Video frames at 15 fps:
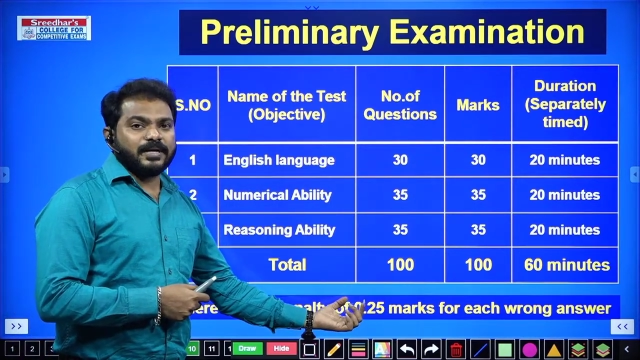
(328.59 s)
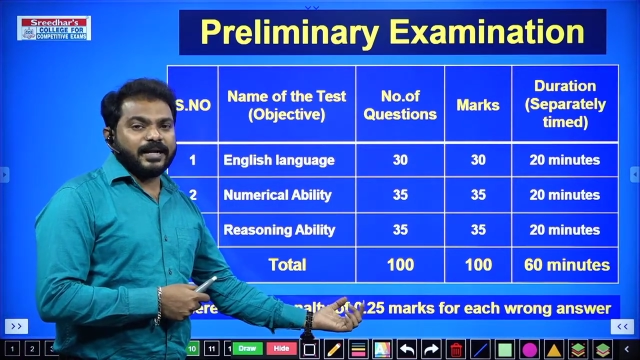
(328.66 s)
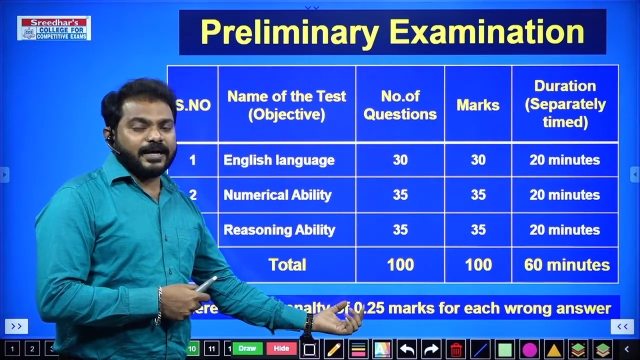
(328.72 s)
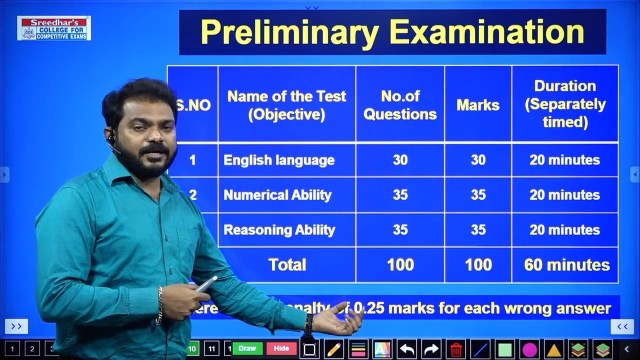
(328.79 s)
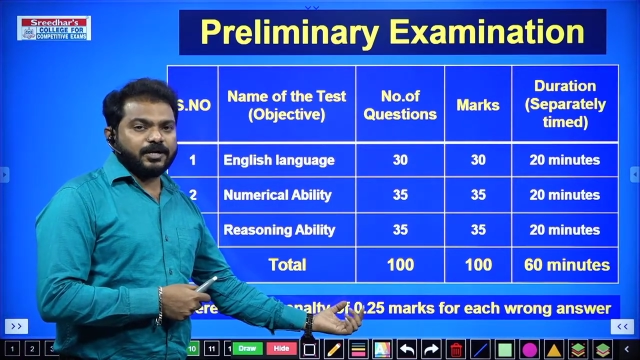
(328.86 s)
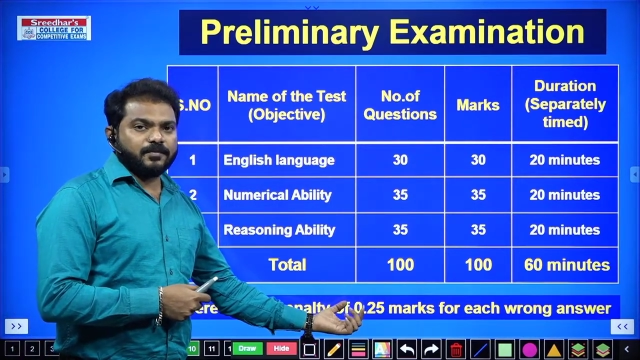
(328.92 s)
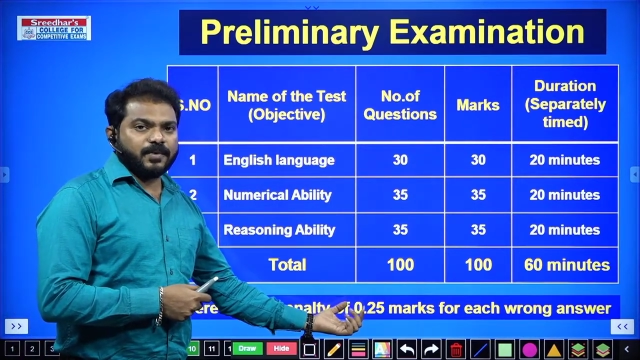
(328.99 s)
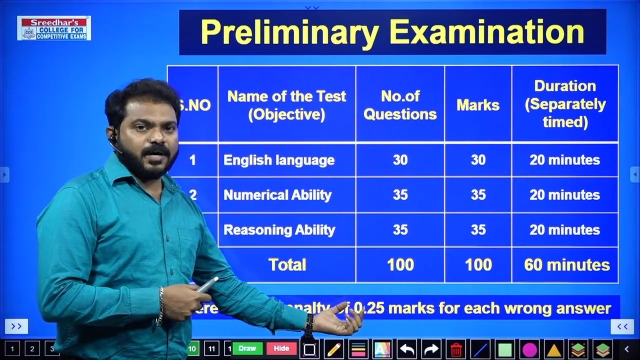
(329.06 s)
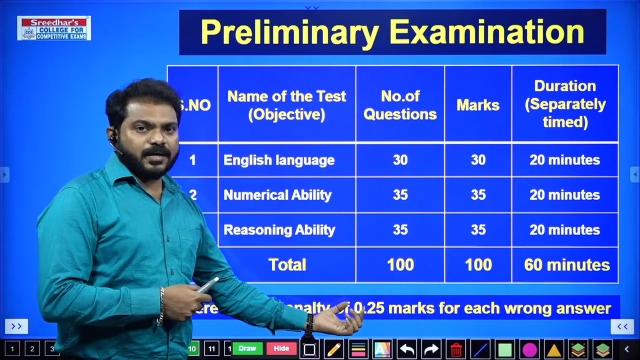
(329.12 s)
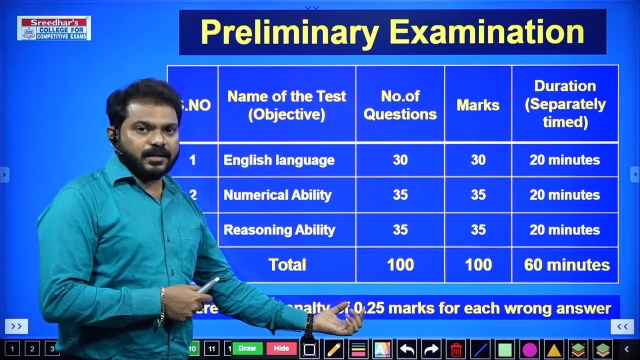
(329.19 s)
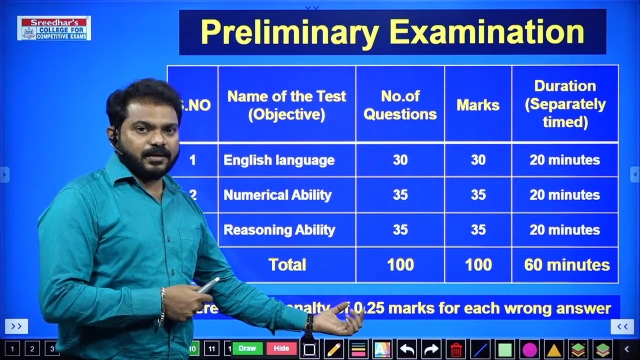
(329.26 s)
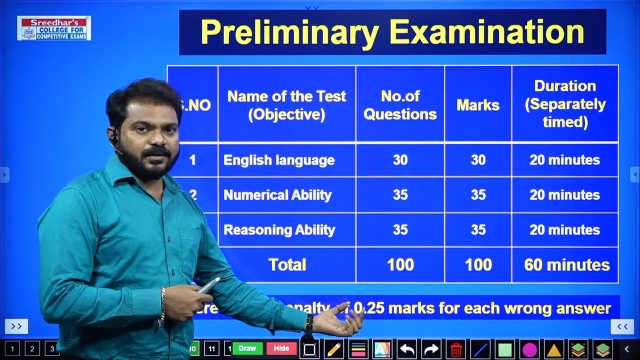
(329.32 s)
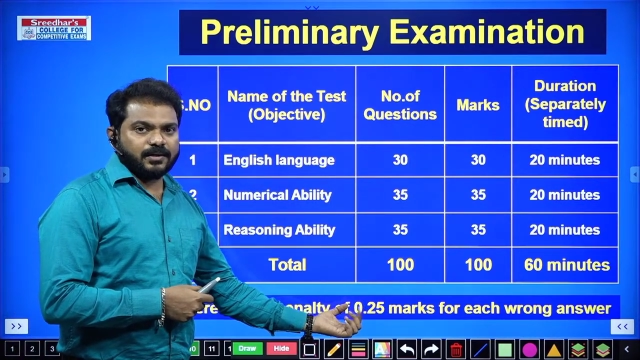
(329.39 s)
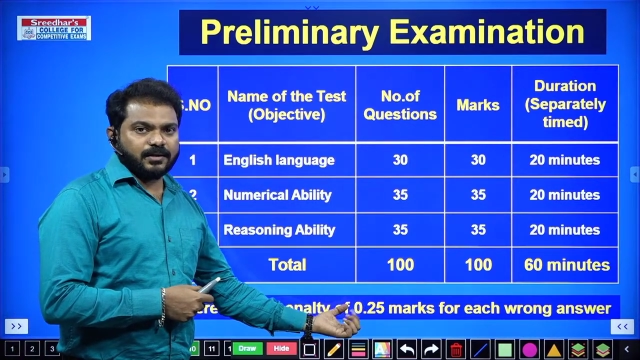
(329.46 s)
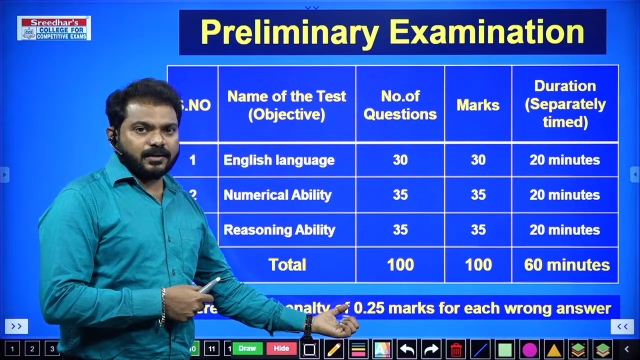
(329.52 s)
நெகட்டிவ்
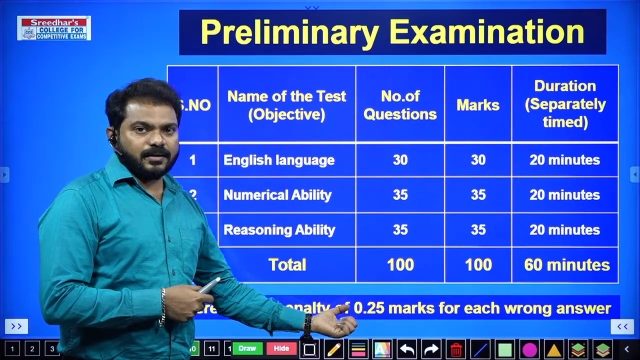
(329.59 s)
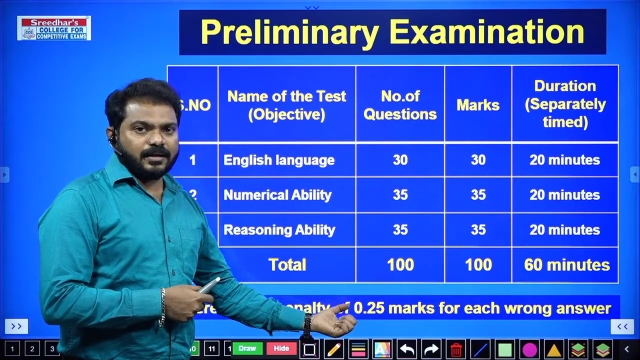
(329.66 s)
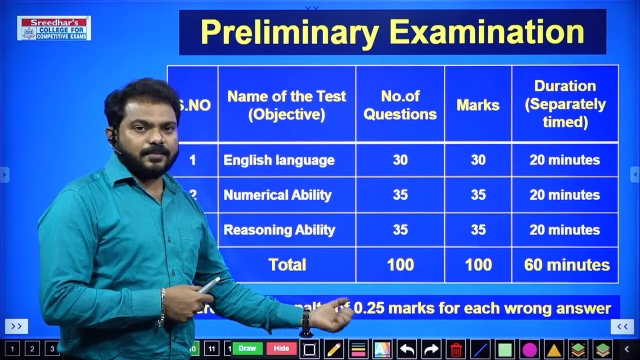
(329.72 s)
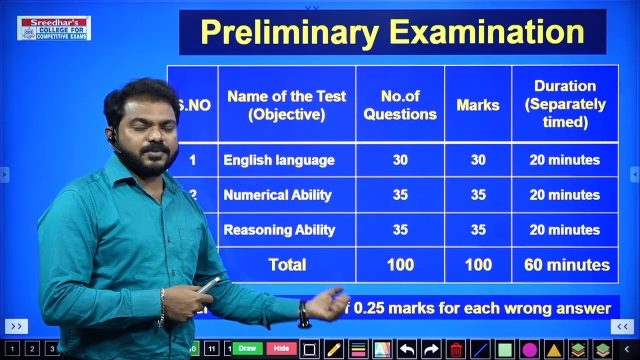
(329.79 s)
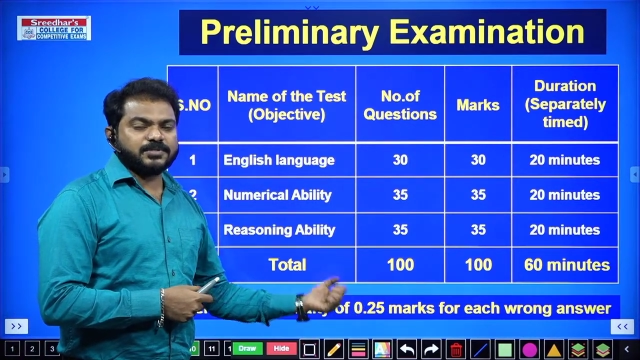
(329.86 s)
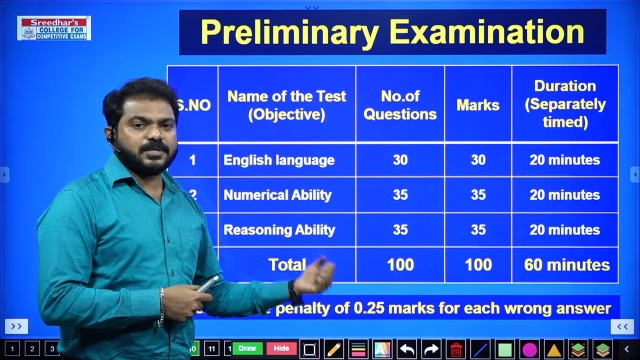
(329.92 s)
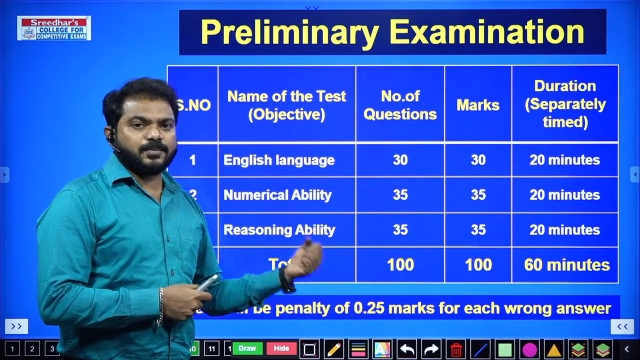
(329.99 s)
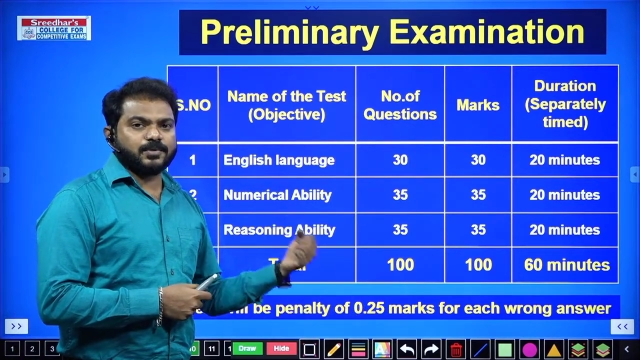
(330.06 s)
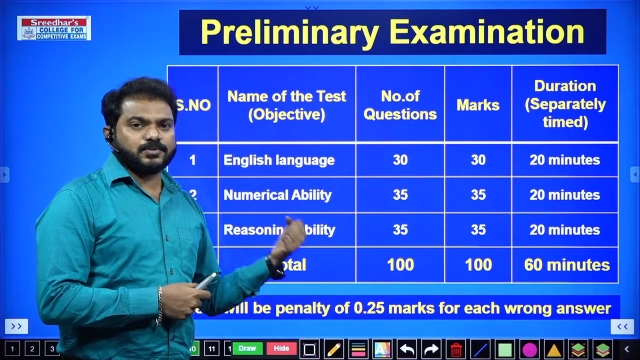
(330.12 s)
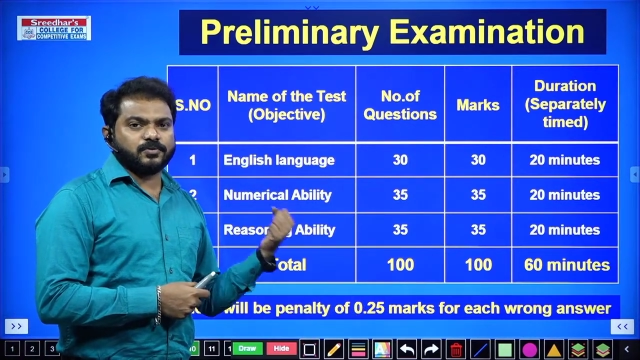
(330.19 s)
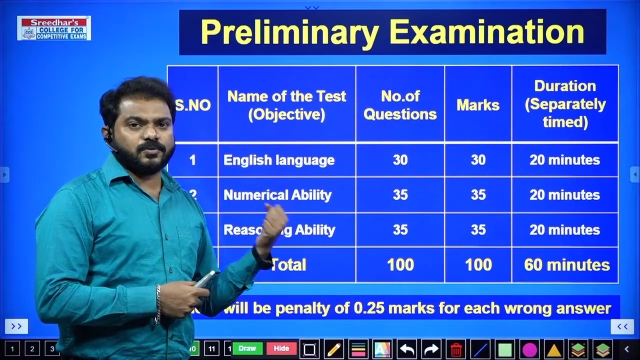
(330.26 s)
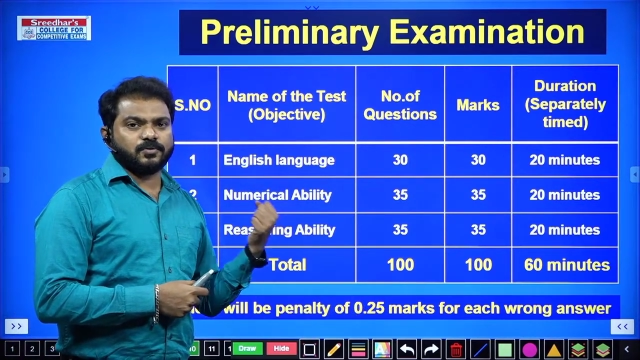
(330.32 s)
மார்க்கிங் இருக்குங்க இப்போ சப்போஸ்